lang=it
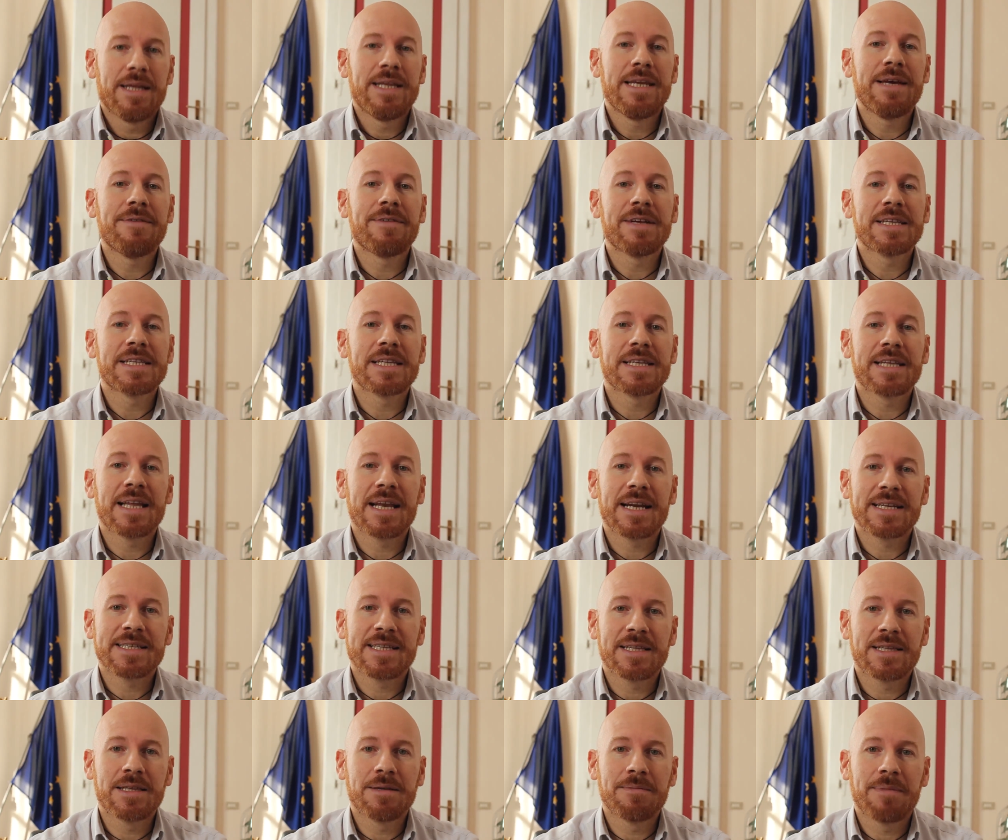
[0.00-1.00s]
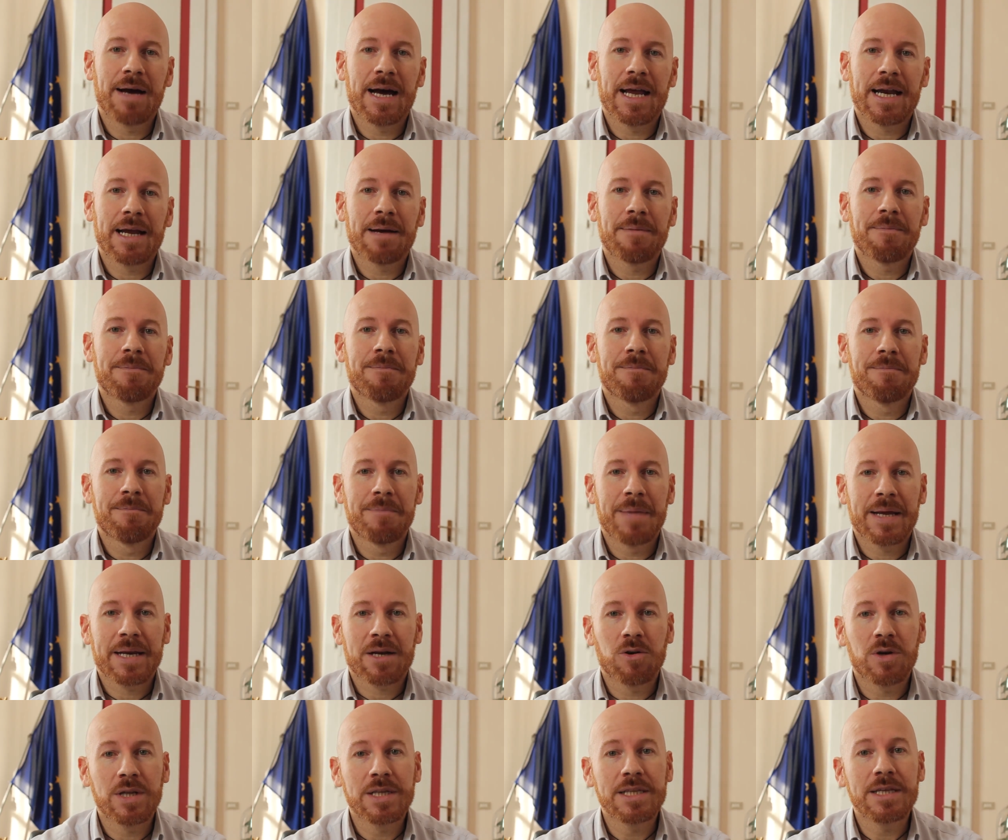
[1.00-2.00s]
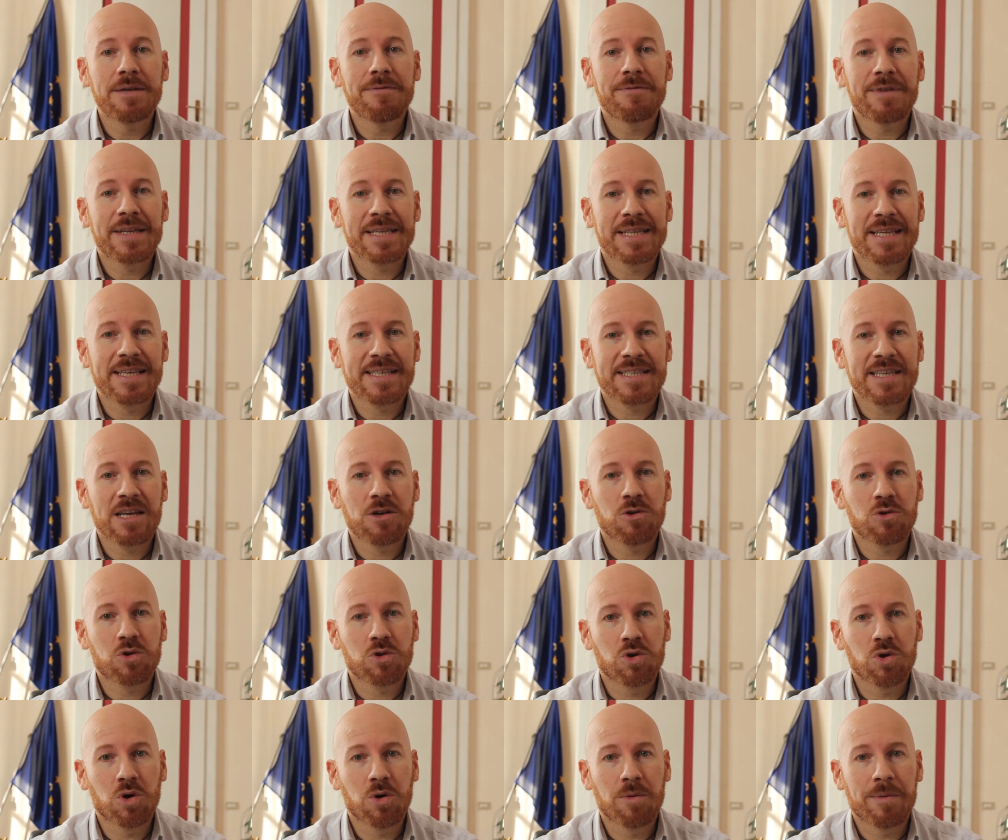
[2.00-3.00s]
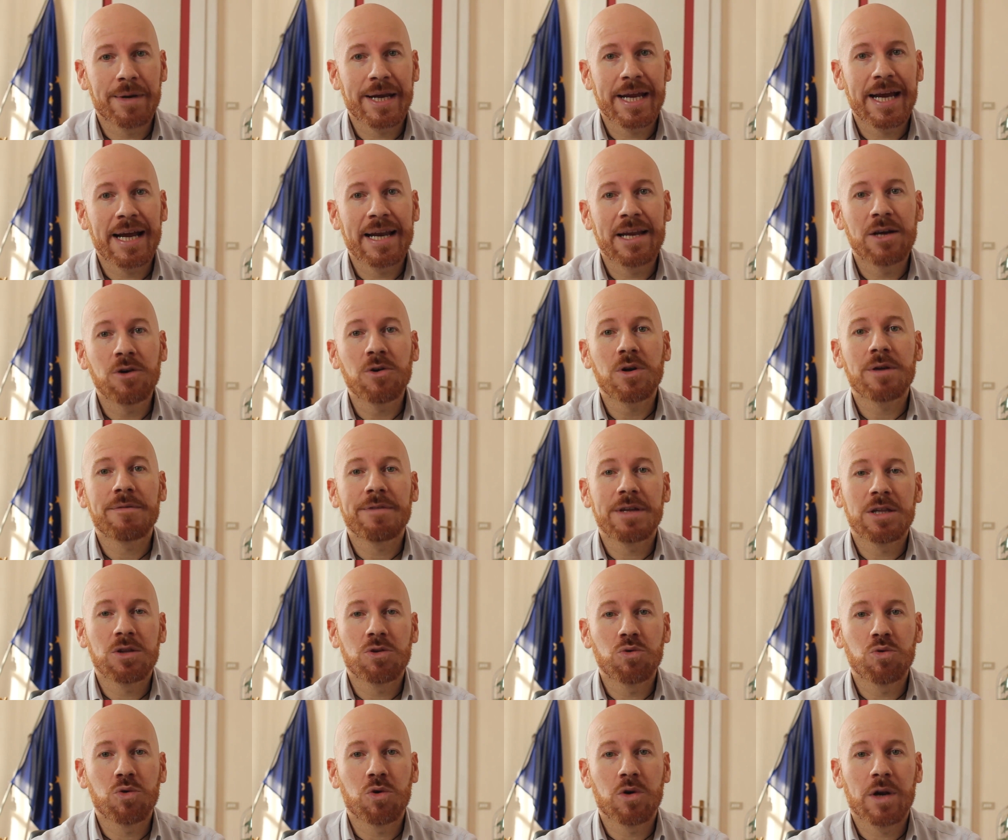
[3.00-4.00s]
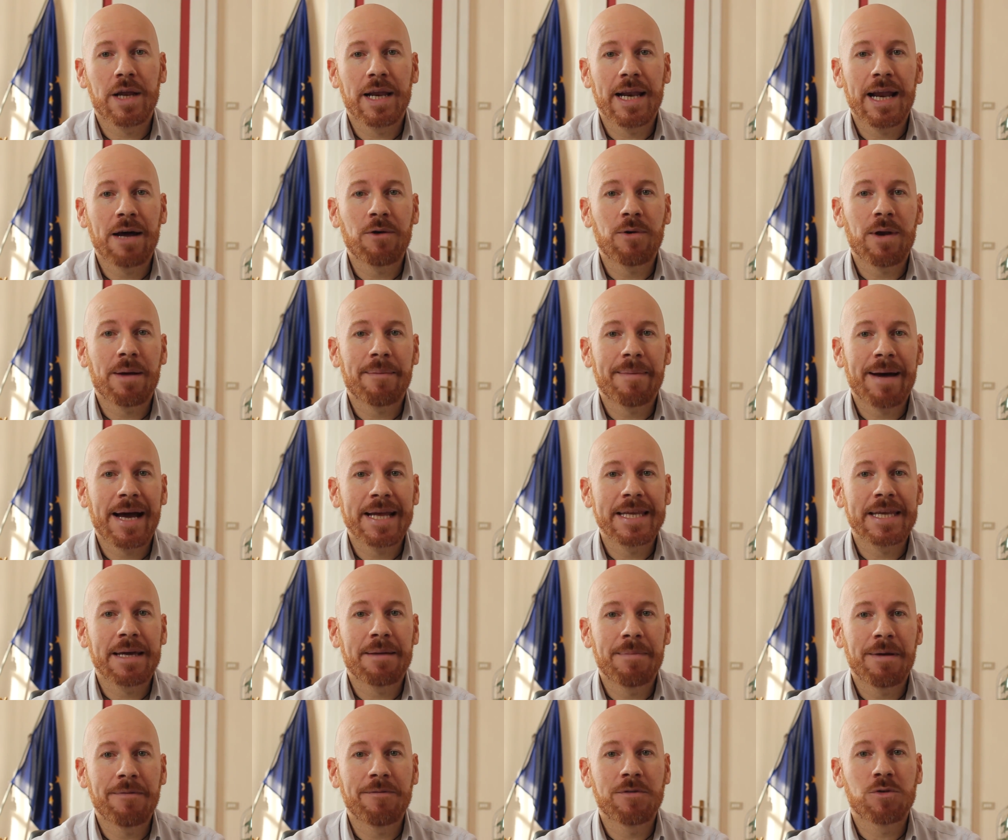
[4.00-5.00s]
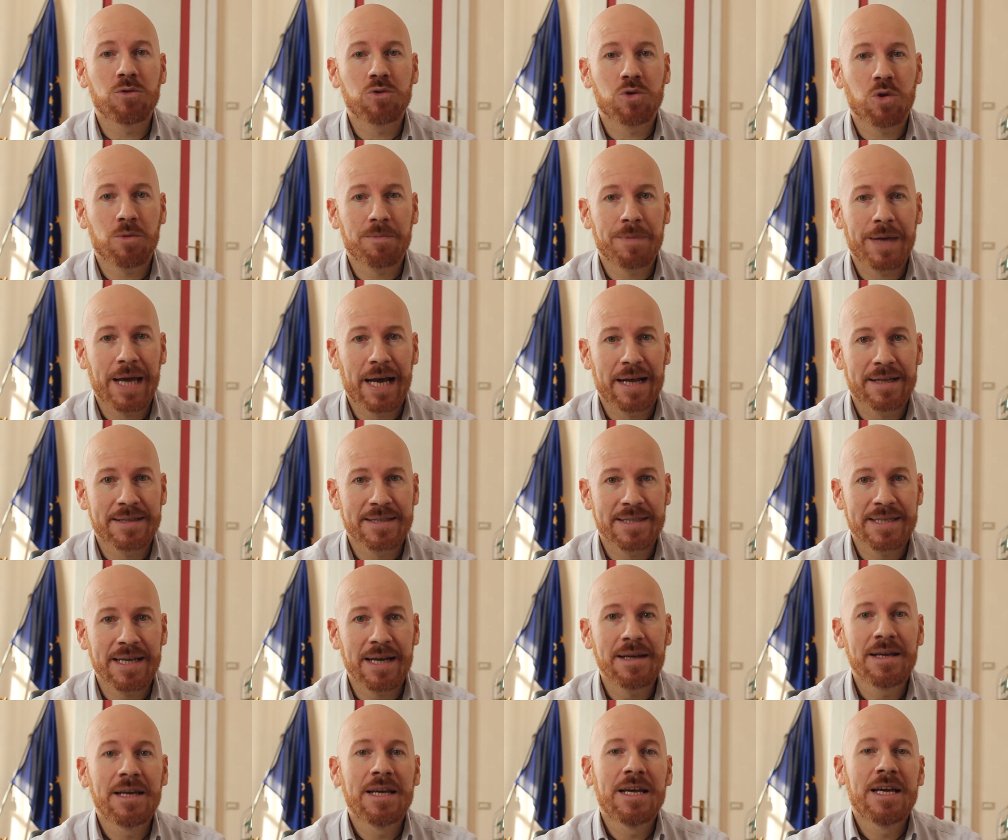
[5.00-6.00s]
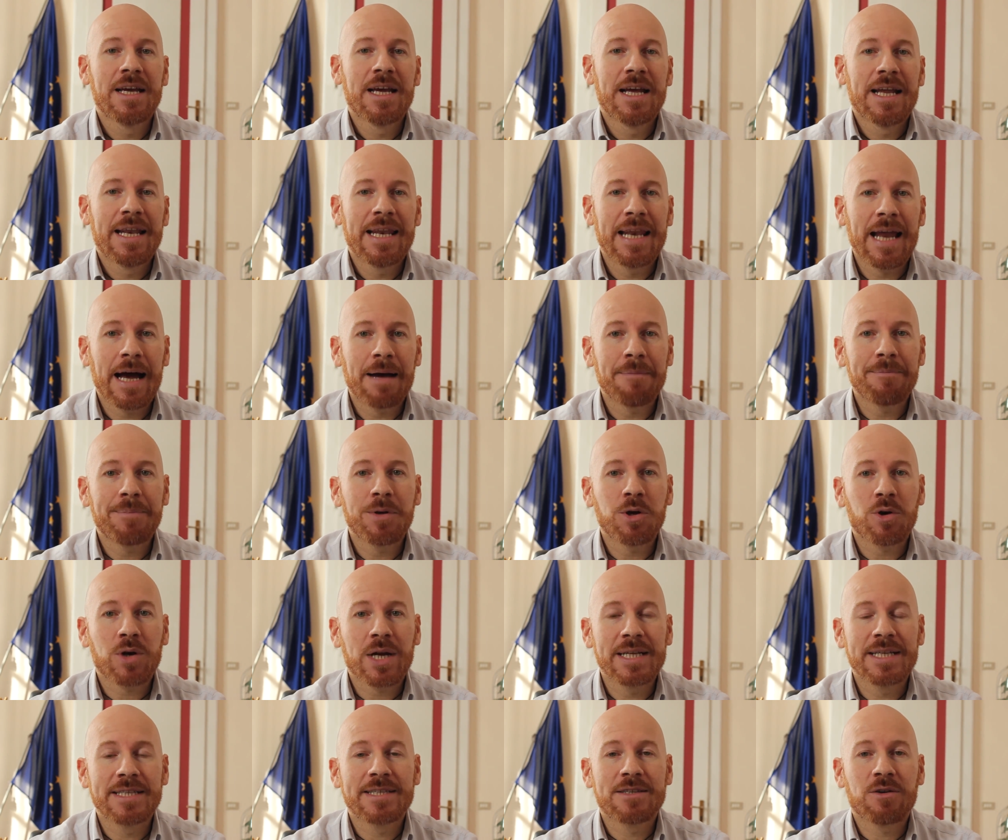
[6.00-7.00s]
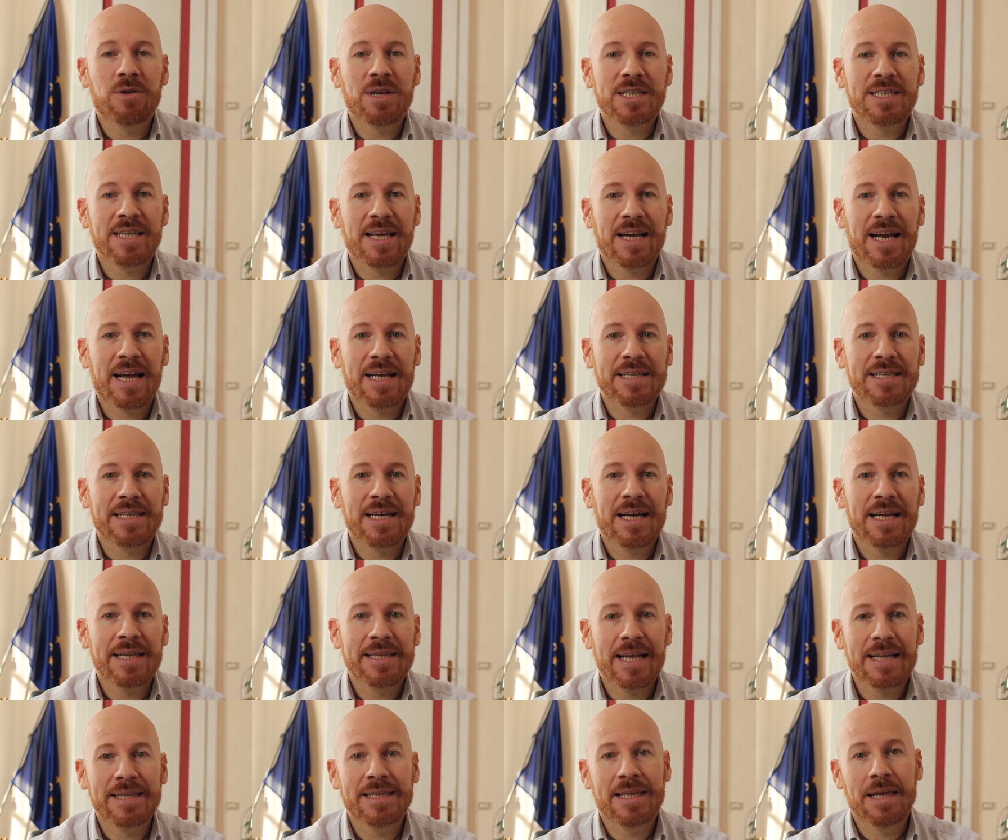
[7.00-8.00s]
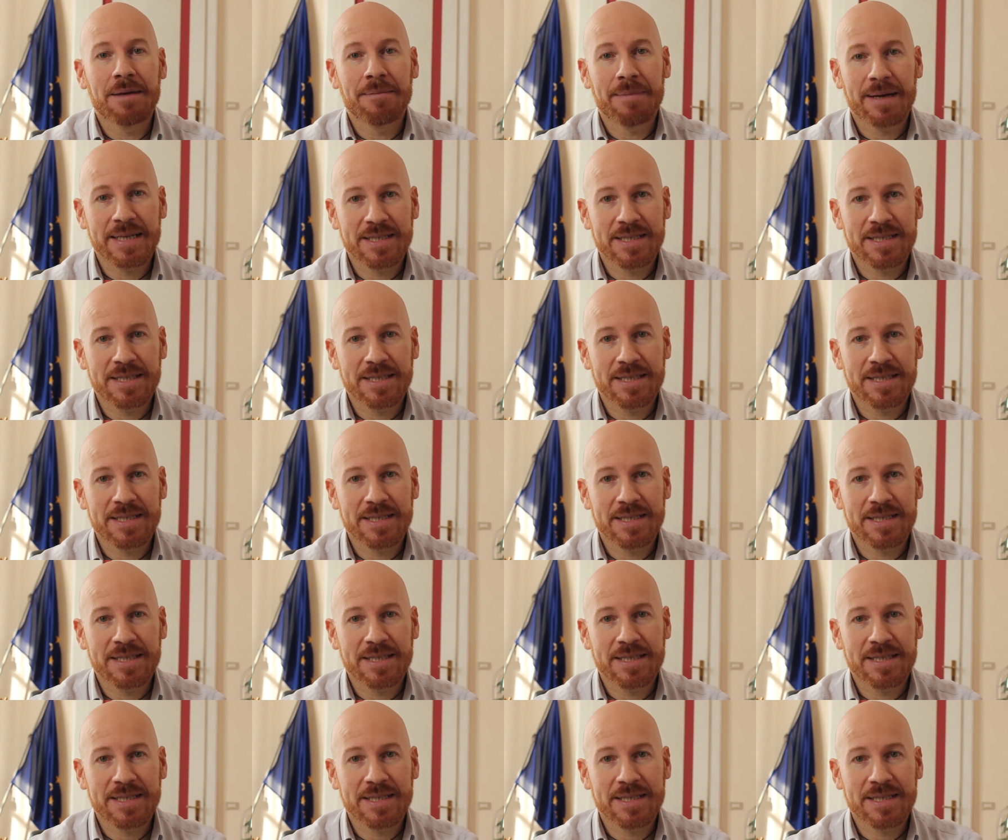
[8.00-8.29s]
Gli eventi della settimana, mercoledì 26 ottobre alle ore 21 nell'aula magna Benvenuto Piazza, l'Ampi organizza una serata dal tema